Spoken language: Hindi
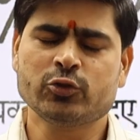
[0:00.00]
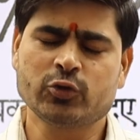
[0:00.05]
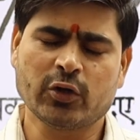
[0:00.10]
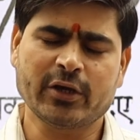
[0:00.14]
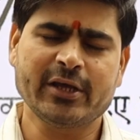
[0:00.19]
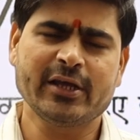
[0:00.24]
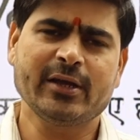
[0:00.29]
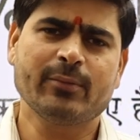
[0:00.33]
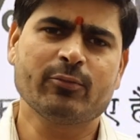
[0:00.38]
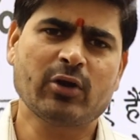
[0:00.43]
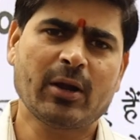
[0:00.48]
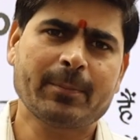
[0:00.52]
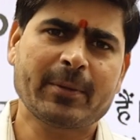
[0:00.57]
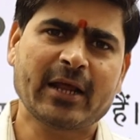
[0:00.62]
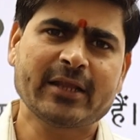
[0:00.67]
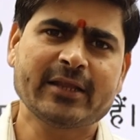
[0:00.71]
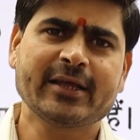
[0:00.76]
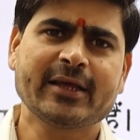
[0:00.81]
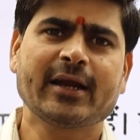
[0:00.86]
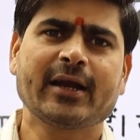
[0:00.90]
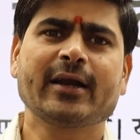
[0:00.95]
जो कि यमुना
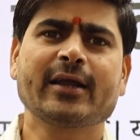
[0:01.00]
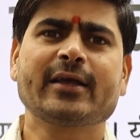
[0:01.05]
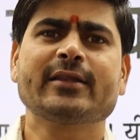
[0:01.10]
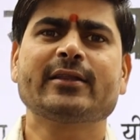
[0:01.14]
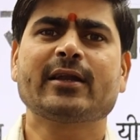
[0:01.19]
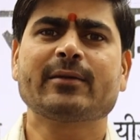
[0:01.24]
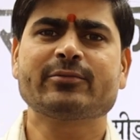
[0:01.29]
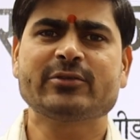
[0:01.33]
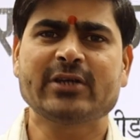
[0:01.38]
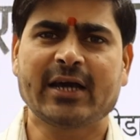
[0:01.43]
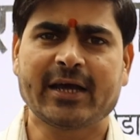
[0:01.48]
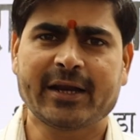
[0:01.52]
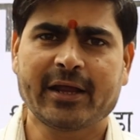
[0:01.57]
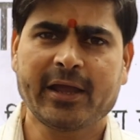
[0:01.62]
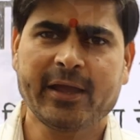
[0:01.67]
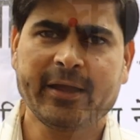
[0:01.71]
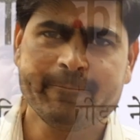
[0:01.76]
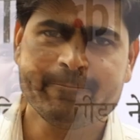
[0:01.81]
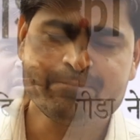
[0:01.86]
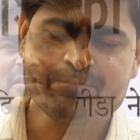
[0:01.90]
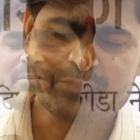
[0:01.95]
प्राधिकरण की तरफ से आ रही
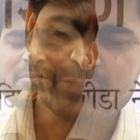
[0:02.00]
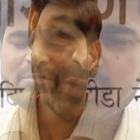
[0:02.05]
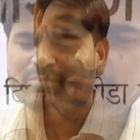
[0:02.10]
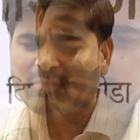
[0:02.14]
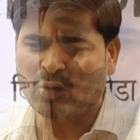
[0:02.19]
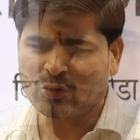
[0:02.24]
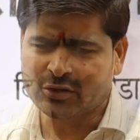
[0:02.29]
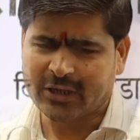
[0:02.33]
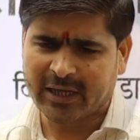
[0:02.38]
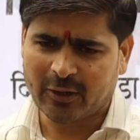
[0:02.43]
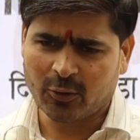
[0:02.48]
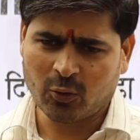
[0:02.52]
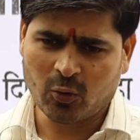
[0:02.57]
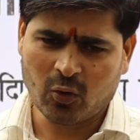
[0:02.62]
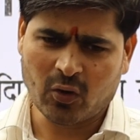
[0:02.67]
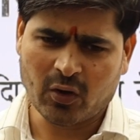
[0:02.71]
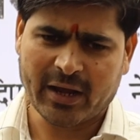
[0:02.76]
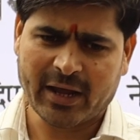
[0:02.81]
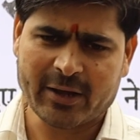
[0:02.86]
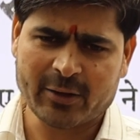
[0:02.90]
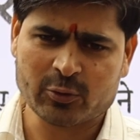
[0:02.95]
है बहुत सारे
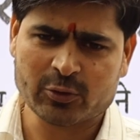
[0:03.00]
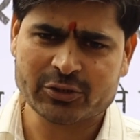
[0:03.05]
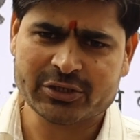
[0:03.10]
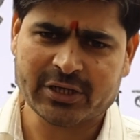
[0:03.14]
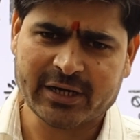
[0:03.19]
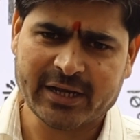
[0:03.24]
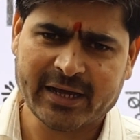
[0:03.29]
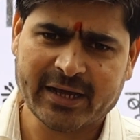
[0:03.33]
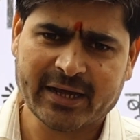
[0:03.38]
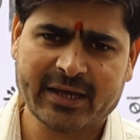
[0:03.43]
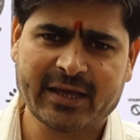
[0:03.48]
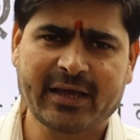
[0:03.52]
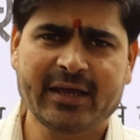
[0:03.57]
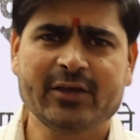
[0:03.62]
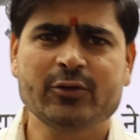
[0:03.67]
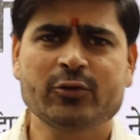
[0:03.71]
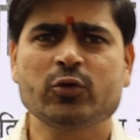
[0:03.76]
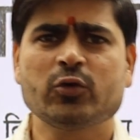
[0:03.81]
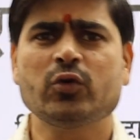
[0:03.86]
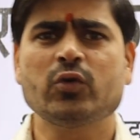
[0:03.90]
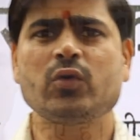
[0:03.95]
लोगों का ये क्वेश्चन है कि
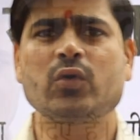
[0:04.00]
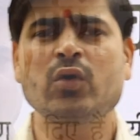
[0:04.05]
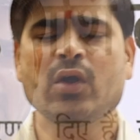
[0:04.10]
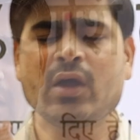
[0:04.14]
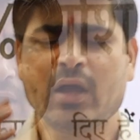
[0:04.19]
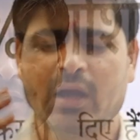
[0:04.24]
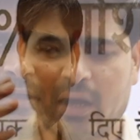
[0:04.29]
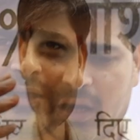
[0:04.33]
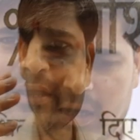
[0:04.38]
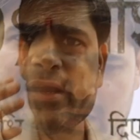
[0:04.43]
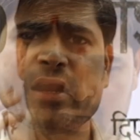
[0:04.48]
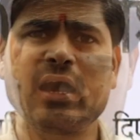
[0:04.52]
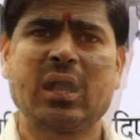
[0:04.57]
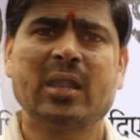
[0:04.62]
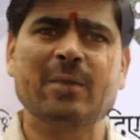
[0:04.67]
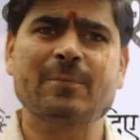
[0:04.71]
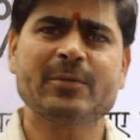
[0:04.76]
जो ईडा हाँ।